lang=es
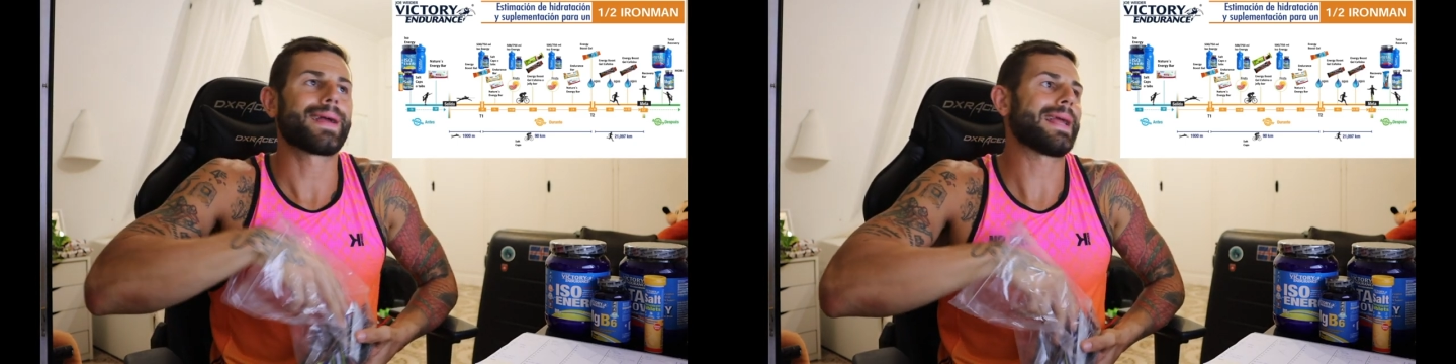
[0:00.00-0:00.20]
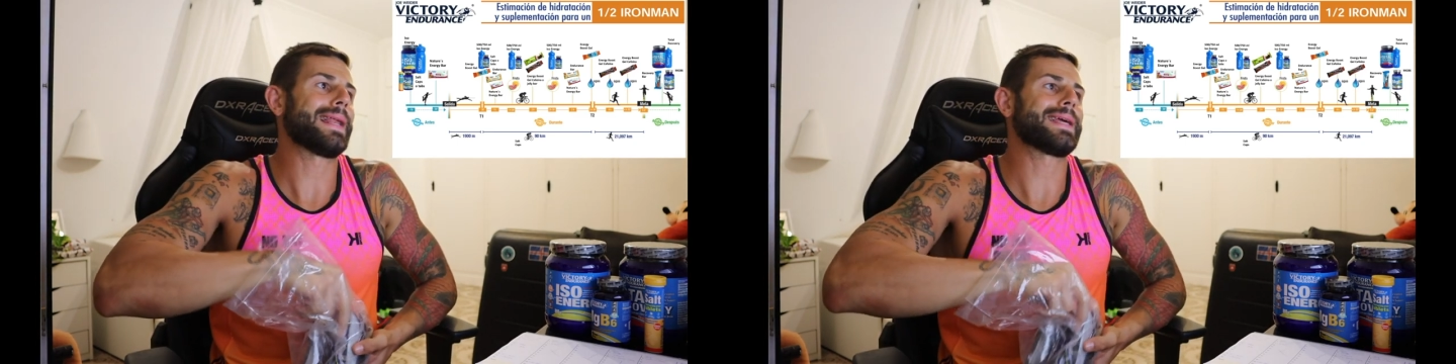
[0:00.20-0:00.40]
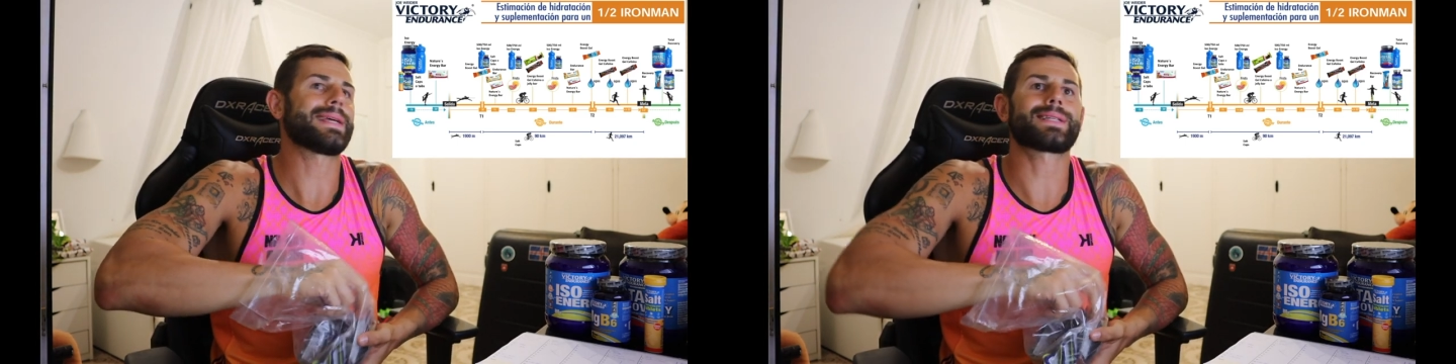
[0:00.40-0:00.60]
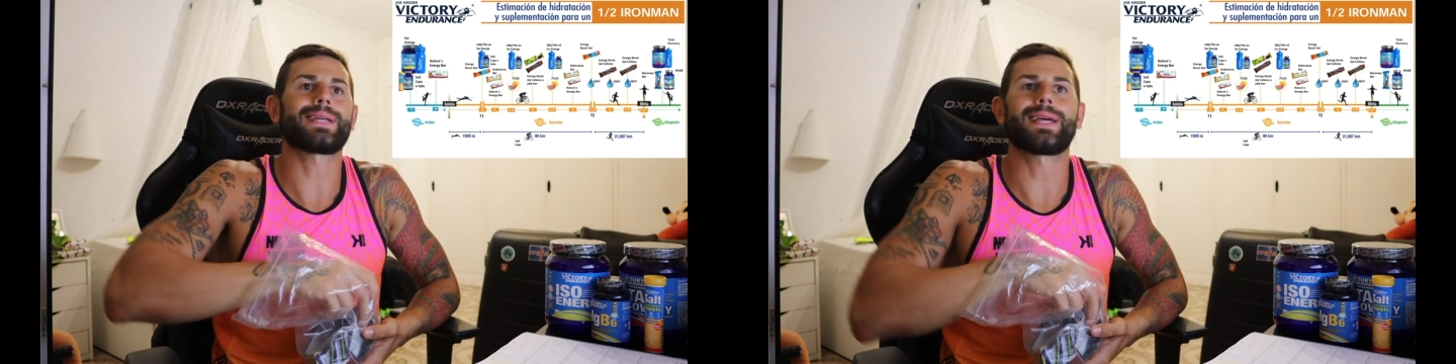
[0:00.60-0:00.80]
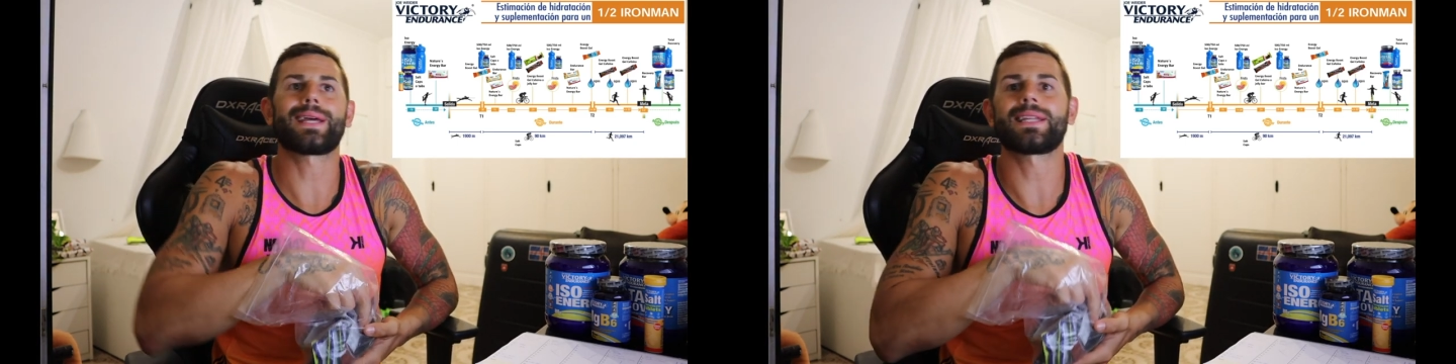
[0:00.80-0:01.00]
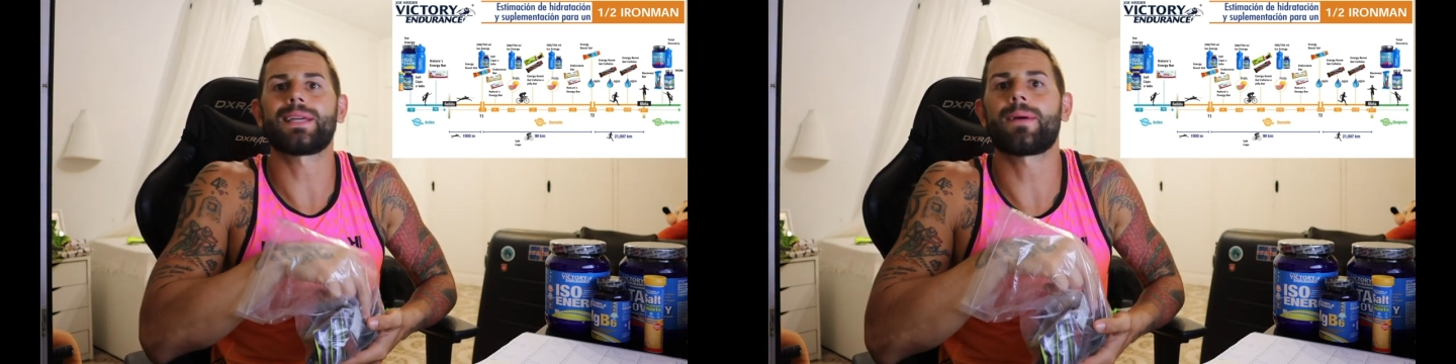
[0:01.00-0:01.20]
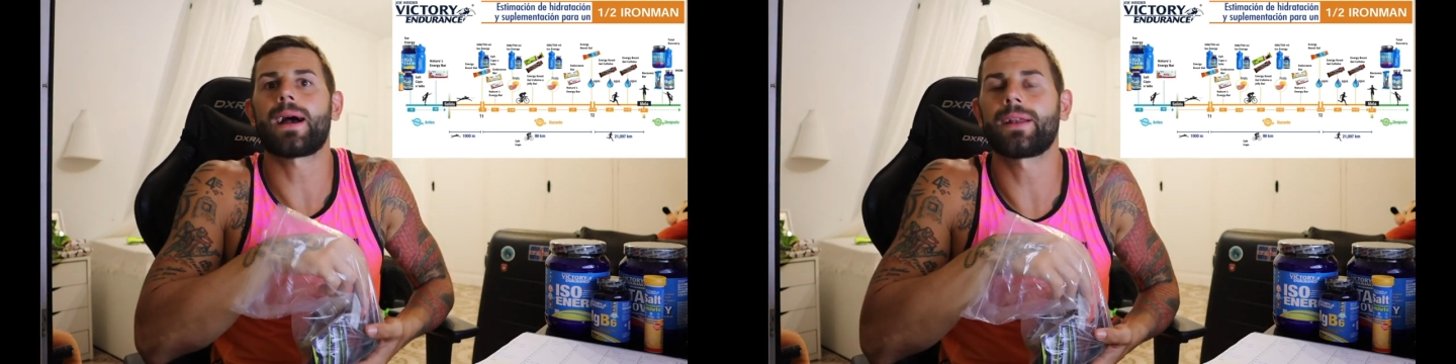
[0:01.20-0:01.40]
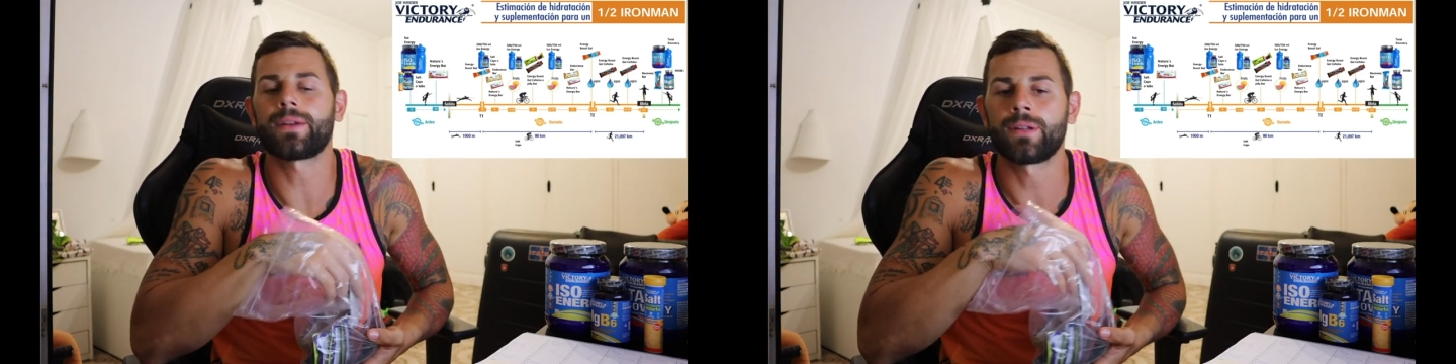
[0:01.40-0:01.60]
geles eh, que
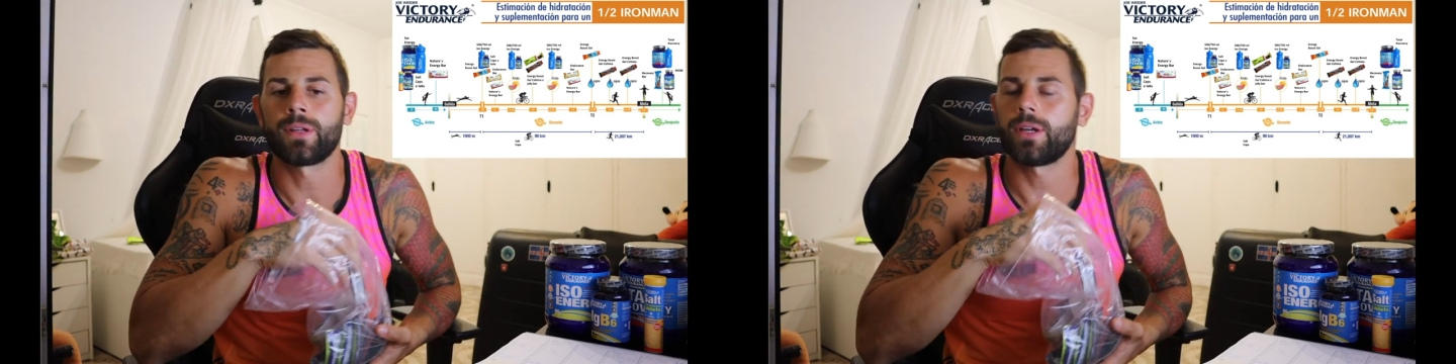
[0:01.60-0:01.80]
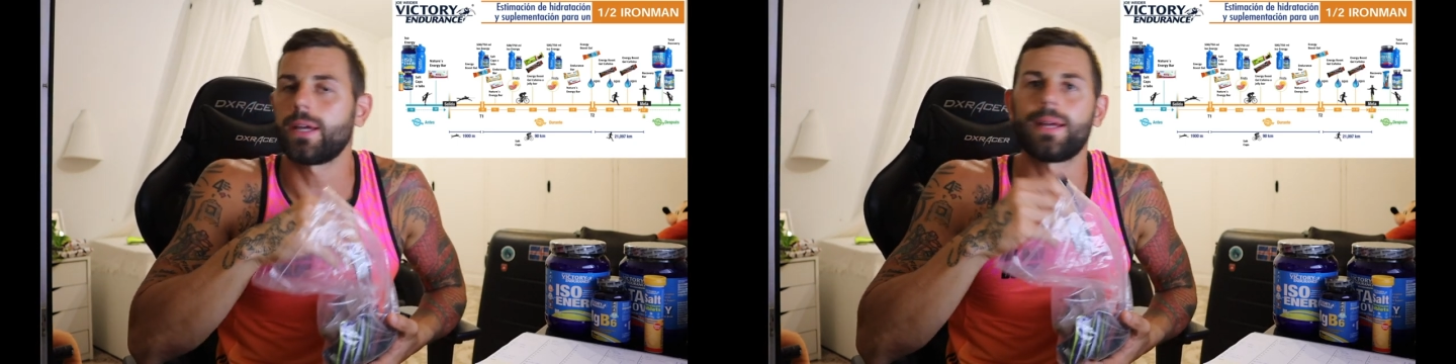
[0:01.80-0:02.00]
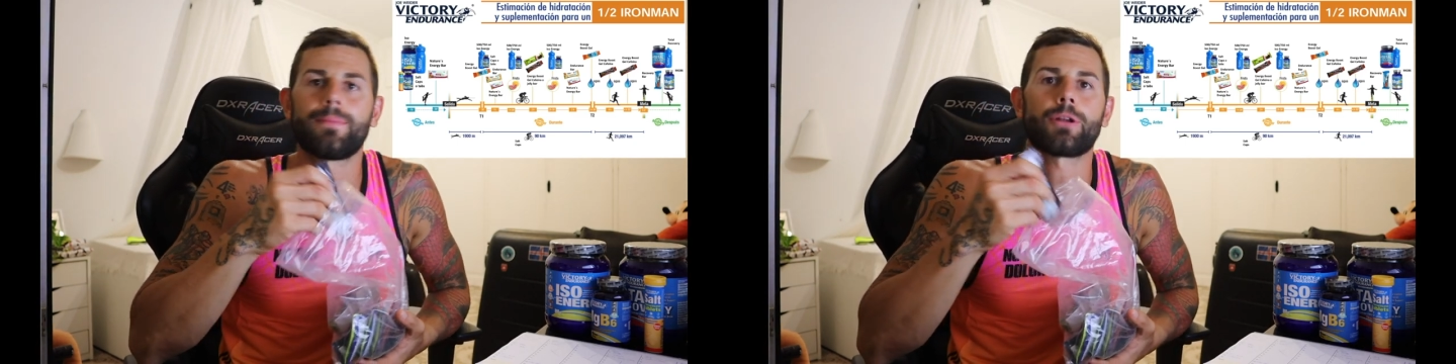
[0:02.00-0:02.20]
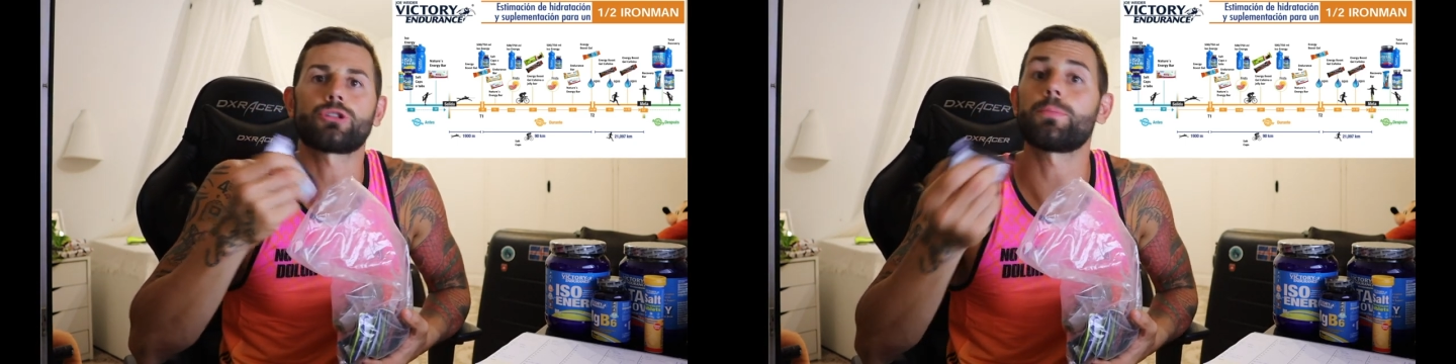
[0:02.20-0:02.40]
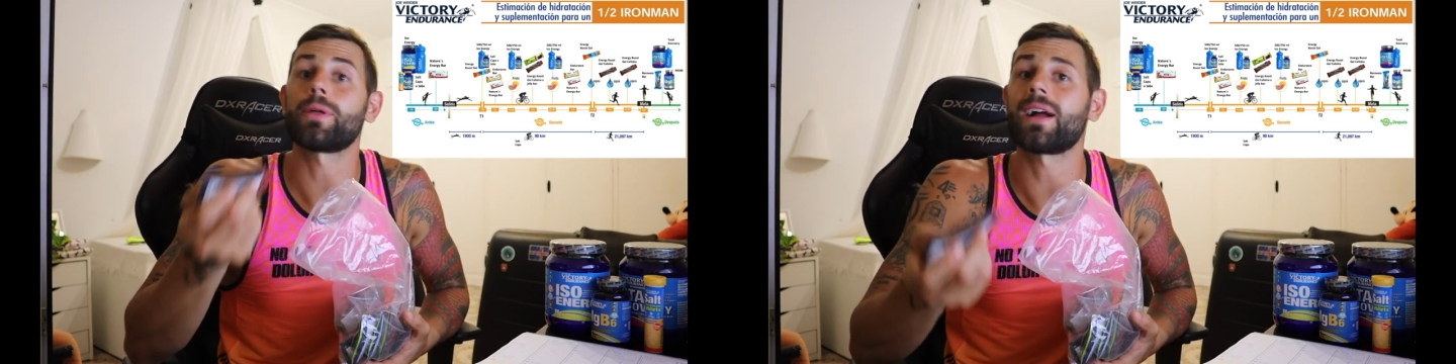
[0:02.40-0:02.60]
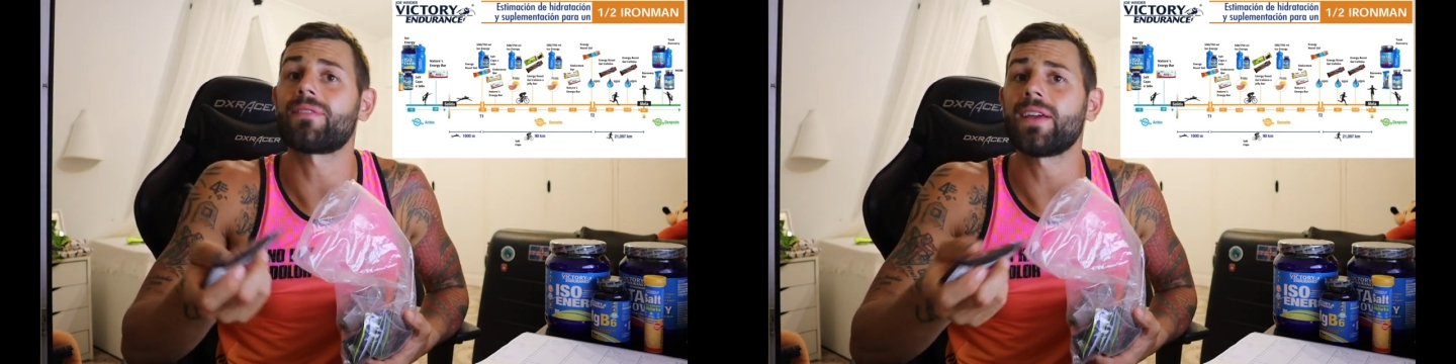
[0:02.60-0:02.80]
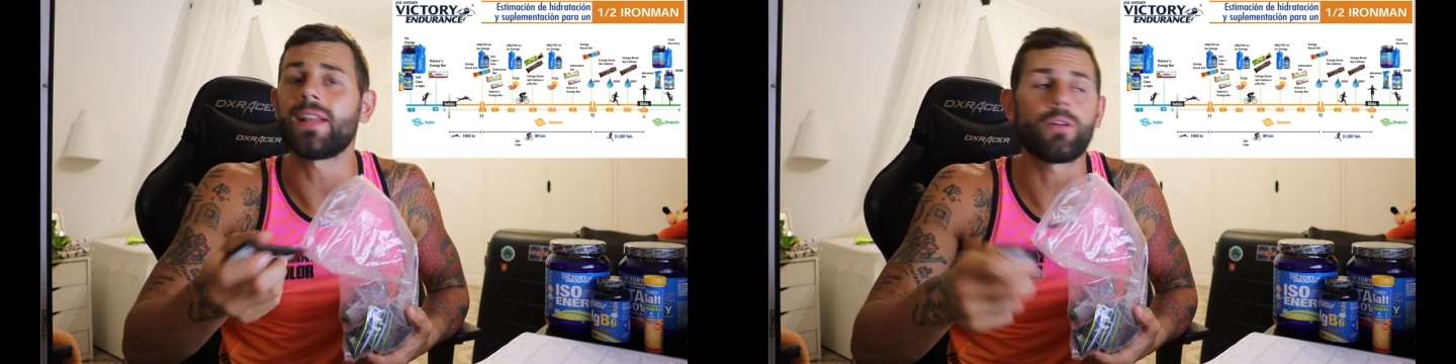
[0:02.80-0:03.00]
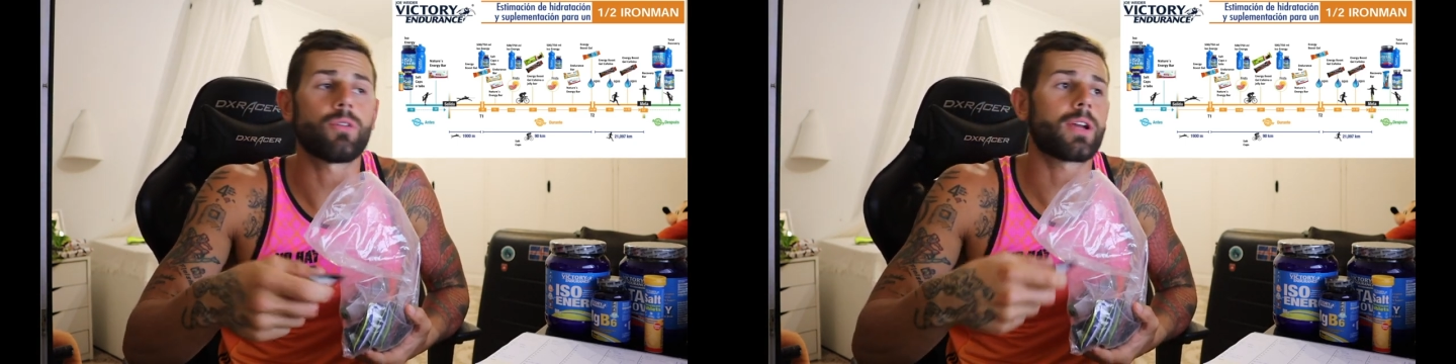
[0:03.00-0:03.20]
llevan varios tipos de
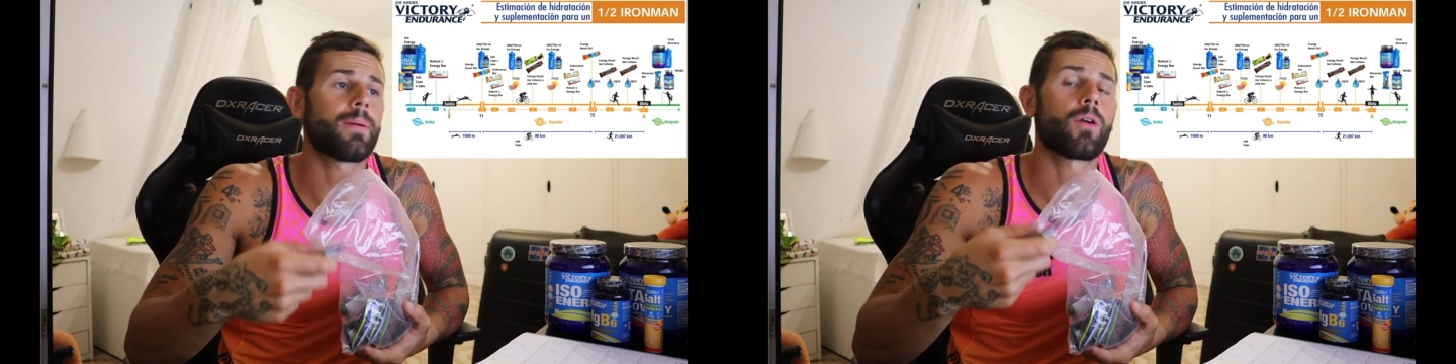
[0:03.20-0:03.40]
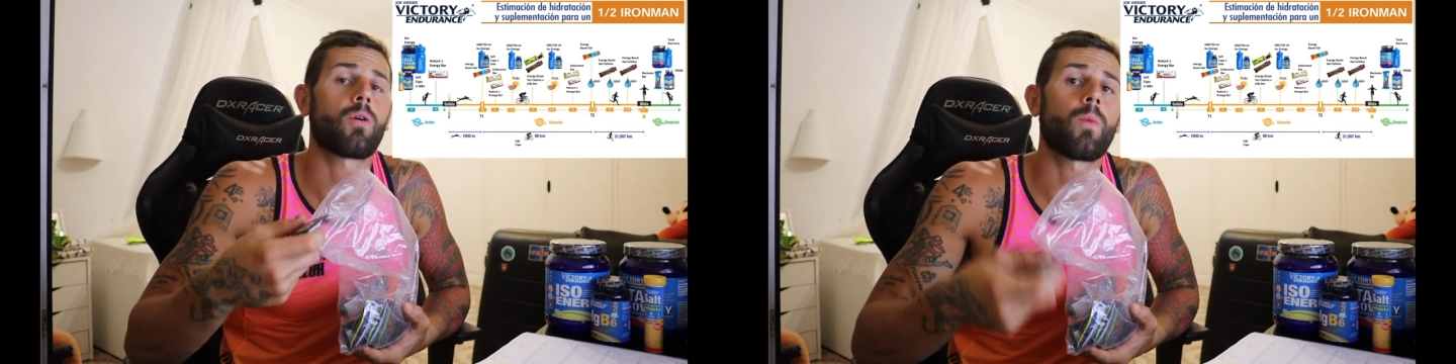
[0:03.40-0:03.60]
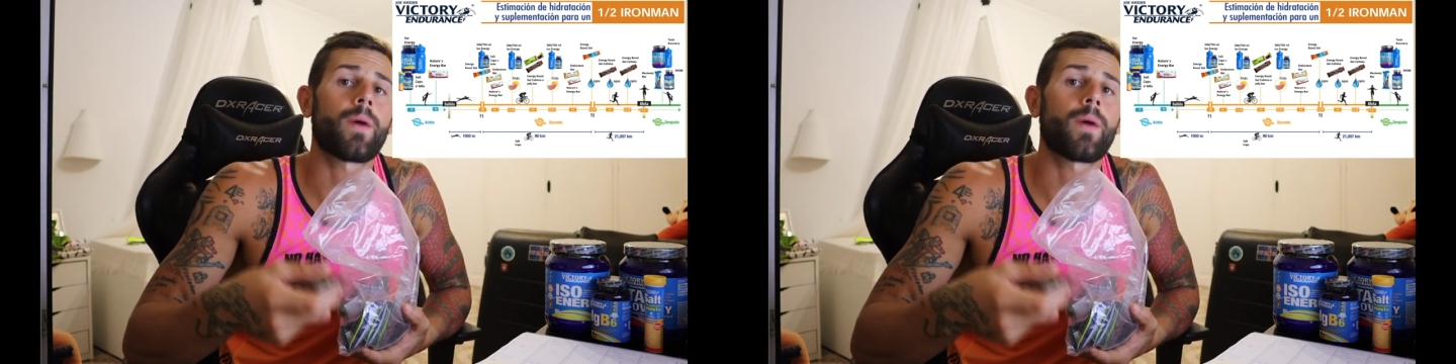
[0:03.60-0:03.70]
cafeína, hay unos que van con